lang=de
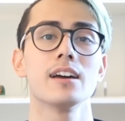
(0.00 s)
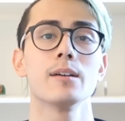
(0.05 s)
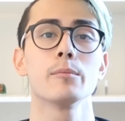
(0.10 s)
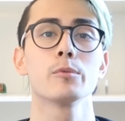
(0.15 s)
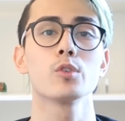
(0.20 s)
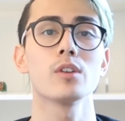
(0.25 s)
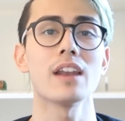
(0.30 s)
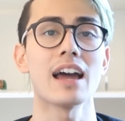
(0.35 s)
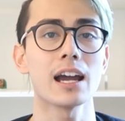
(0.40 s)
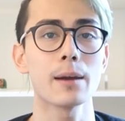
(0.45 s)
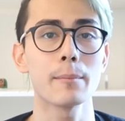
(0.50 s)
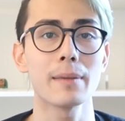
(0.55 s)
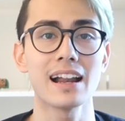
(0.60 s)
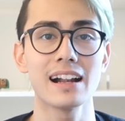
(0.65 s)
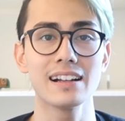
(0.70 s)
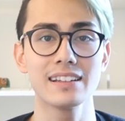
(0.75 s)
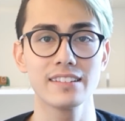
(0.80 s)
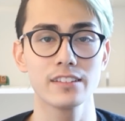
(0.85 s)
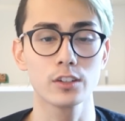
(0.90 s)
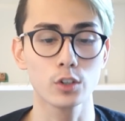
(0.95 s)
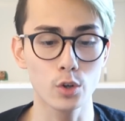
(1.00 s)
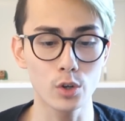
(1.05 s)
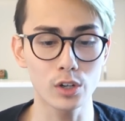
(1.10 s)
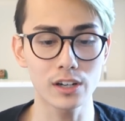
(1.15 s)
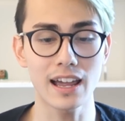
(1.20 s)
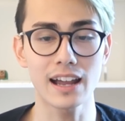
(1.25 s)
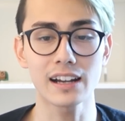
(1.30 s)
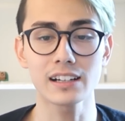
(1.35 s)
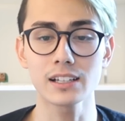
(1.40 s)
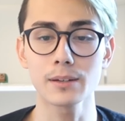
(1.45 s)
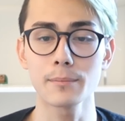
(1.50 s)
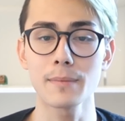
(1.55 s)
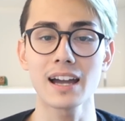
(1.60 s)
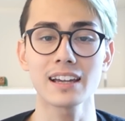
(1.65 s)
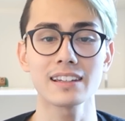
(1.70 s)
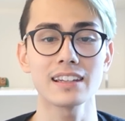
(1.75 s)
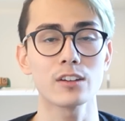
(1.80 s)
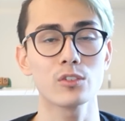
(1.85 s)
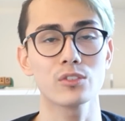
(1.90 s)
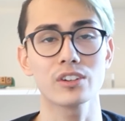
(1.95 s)
Ähm, solange man halt diese Rücklagen
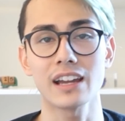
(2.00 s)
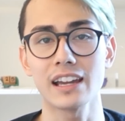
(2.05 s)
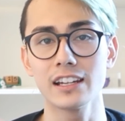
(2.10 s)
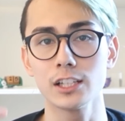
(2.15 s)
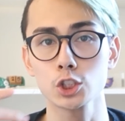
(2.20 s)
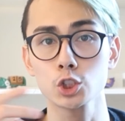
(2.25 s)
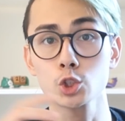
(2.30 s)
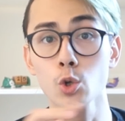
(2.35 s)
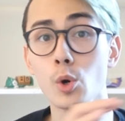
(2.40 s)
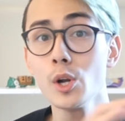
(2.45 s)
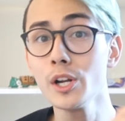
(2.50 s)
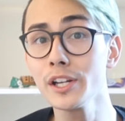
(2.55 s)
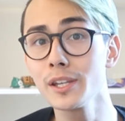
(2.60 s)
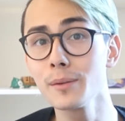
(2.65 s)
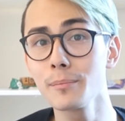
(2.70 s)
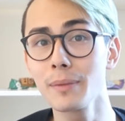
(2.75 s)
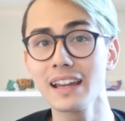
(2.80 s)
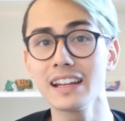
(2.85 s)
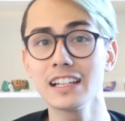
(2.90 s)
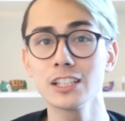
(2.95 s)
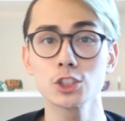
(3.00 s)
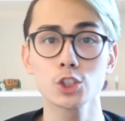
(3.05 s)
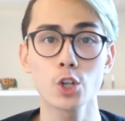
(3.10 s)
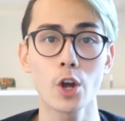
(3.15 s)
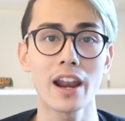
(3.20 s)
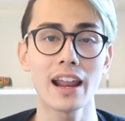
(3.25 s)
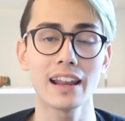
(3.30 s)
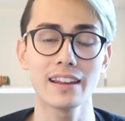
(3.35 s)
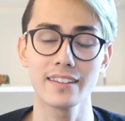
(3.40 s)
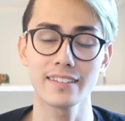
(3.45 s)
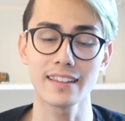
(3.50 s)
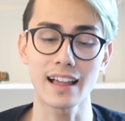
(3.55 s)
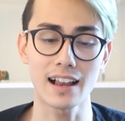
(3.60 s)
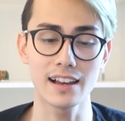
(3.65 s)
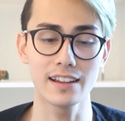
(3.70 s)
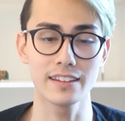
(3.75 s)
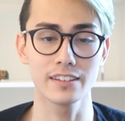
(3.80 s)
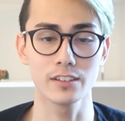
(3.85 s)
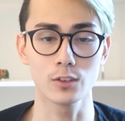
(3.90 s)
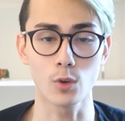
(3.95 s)
gemacht hat und keine Schulden bei den Steuern hat, ist
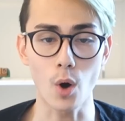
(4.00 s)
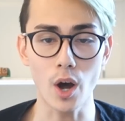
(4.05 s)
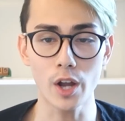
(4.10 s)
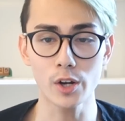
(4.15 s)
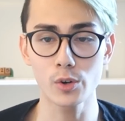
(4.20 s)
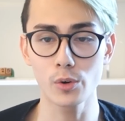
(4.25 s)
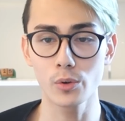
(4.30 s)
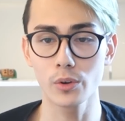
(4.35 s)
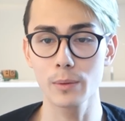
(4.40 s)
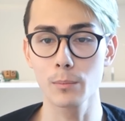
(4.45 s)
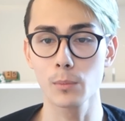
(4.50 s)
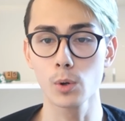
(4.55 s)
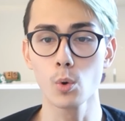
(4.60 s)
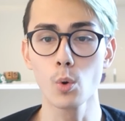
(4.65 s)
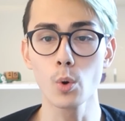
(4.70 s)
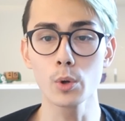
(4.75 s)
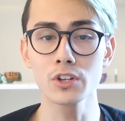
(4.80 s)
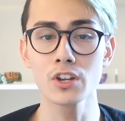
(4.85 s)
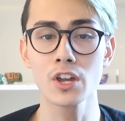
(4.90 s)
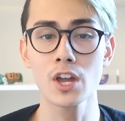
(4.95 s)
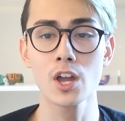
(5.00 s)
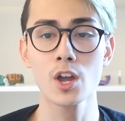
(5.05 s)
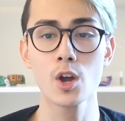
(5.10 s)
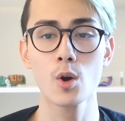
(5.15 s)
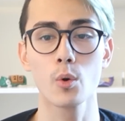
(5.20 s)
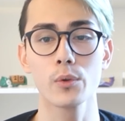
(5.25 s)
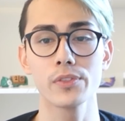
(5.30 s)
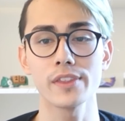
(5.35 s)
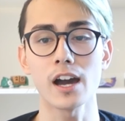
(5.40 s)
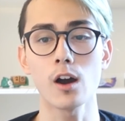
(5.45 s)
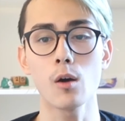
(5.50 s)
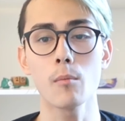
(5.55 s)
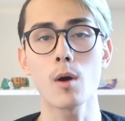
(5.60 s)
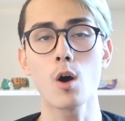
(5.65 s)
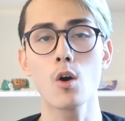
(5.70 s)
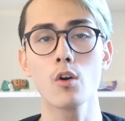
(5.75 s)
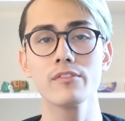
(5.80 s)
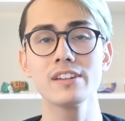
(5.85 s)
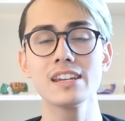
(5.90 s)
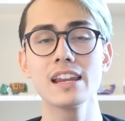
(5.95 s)
alles in Ordnung im Lot und darum
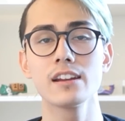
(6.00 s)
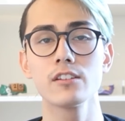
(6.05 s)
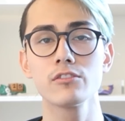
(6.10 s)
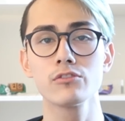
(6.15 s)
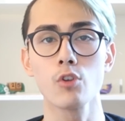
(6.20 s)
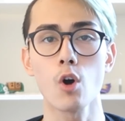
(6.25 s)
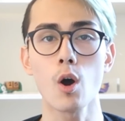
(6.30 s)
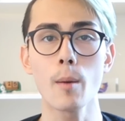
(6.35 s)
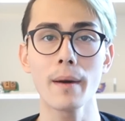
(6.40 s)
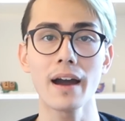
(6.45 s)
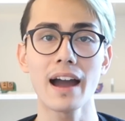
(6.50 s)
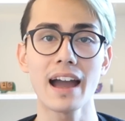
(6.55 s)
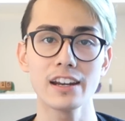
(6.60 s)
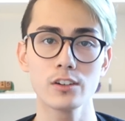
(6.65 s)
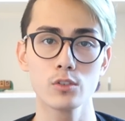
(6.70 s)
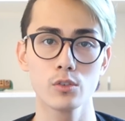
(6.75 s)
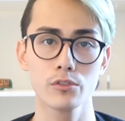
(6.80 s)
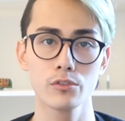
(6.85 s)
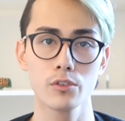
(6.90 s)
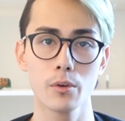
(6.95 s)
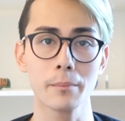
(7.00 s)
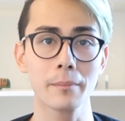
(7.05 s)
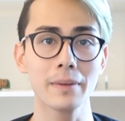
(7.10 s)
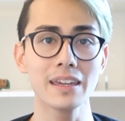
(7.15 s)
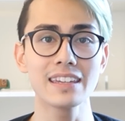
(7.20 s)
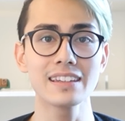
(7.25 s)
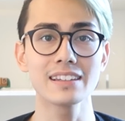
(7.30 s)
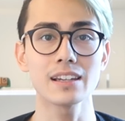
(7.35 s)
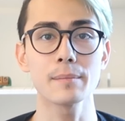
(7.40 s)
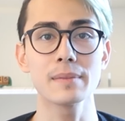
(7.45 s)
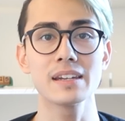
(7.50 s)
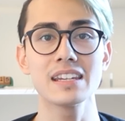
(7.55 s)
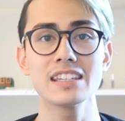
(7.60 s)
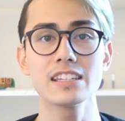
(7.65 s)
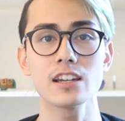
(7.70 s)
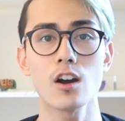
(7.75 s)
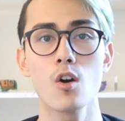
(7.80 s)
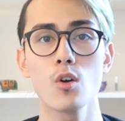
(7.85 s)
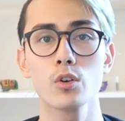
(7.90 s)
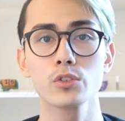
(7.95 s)
auch wieder eine Vorbereitung für mich, damit
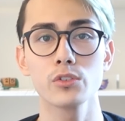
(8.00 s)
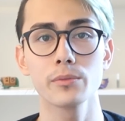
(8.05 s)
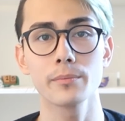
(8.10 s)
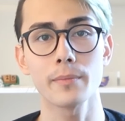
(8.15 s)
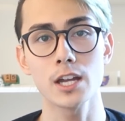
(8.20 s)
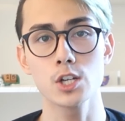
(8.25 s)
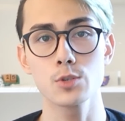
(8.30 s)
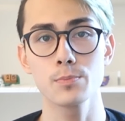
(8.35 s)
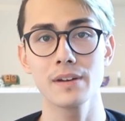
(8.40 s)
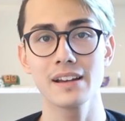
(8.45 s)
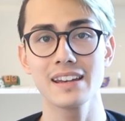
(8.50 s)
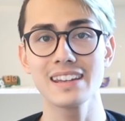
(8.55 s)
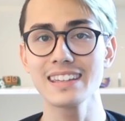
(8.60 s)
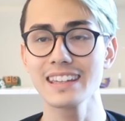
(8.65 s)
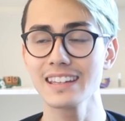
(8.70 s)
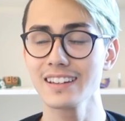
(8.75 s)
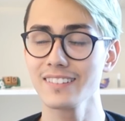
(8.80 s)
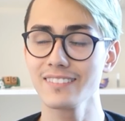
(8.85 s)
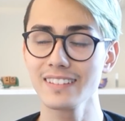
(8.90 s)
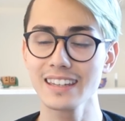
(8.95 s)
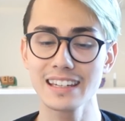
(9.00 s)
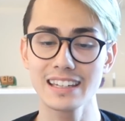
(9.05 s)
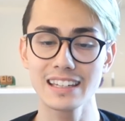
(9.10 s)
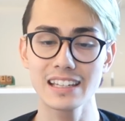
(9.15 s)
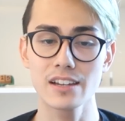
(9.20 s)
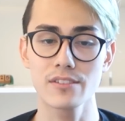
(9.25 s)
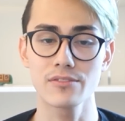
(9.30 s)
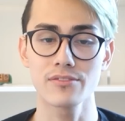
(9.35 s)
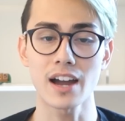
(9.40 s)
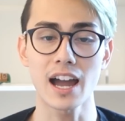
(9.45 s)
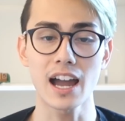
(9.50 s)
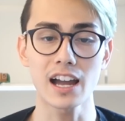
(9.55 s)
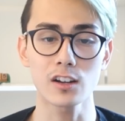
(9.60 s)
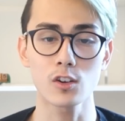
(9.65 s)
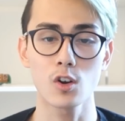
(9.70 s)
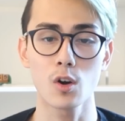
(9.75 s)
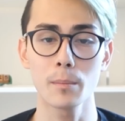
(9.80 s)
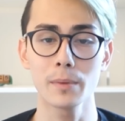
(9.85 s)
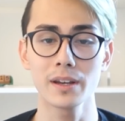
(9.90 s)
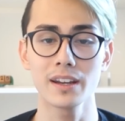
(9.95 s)
ich auch zum Beispiel nicht irgendwie in die Gefahr
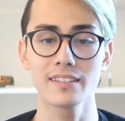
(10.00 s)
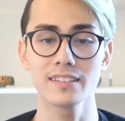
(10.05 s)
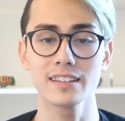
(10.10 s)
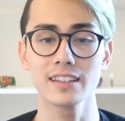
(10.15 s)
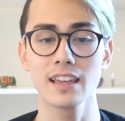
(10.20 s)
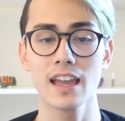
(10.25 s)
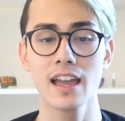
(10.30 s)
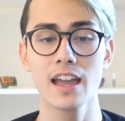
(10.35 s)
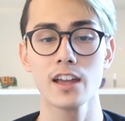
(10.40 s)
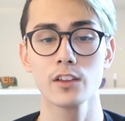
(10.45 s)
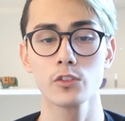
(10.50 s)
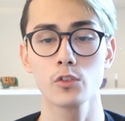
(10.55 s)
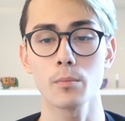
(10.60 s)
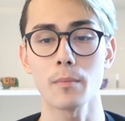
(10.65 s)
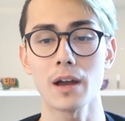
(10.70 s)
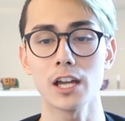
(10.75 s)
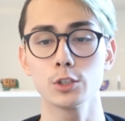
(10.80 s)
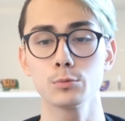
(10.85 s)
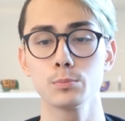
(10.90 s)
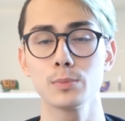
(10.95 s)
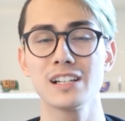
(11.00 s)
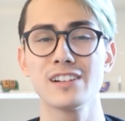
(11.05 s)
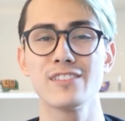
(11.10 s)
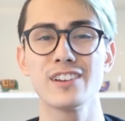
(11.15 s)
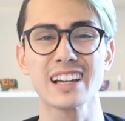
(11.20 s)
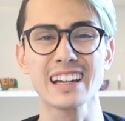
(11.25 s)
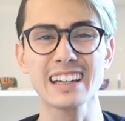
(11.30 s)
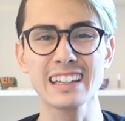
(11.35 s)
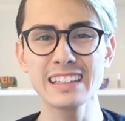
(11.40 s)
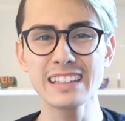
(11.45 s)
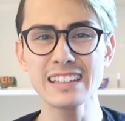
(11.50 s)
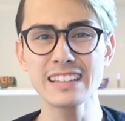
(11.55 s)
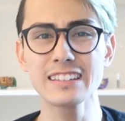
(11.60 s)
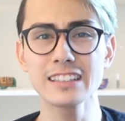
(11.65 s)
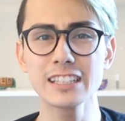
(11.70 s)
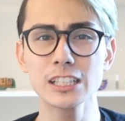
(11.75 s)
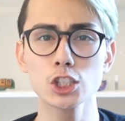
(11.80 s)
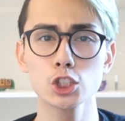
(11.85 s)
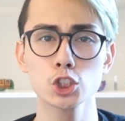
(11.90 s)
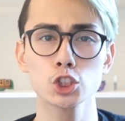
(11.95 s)
komme, dass ich zum Beispiel
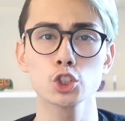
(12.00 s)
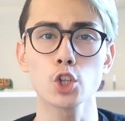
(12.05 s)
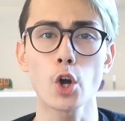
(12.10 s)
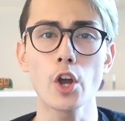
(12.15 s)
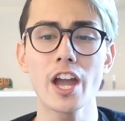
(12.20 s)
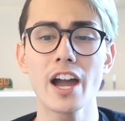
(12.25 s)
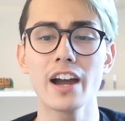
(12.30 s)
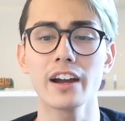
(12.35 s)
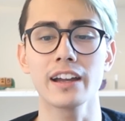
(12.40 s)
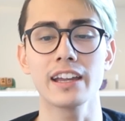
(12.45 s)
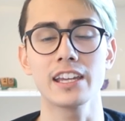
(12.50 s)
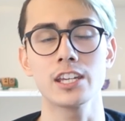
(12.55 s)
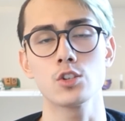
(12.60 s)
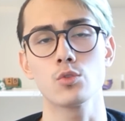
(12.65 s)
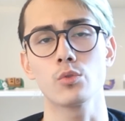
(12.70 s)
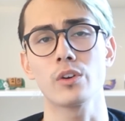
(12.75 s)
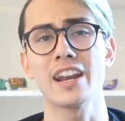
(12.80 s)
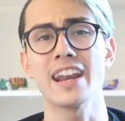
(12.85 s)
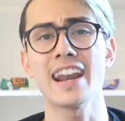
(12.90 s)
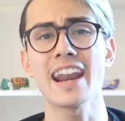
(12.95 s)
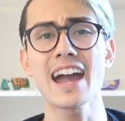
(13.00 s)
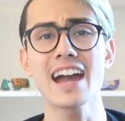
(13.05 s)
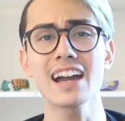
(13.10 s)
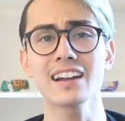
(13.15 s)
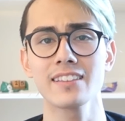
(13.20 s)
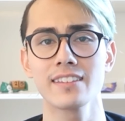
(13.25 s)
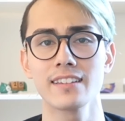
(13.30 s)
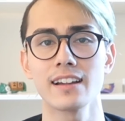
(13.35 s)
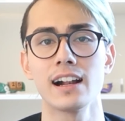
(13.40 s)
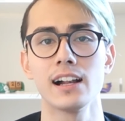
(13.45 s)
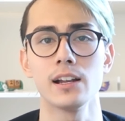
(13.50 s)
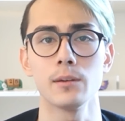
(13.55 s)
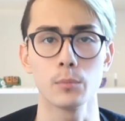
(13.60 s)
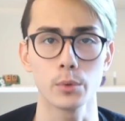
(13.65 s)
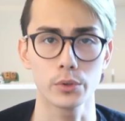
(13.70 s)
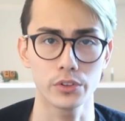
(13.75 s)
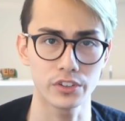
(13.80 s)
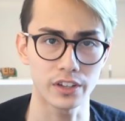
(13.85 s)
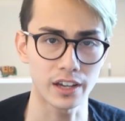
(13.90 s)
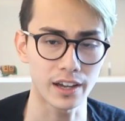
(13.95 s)
riesige Steuerrechnungen nachzahlen
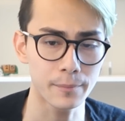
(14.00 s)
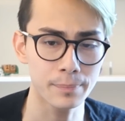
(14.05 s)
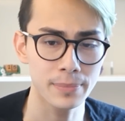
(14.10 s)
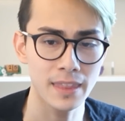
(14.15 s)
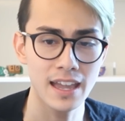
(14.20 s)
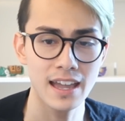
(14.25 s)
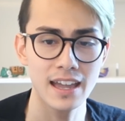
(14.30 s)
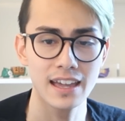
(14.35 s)
muss, ja.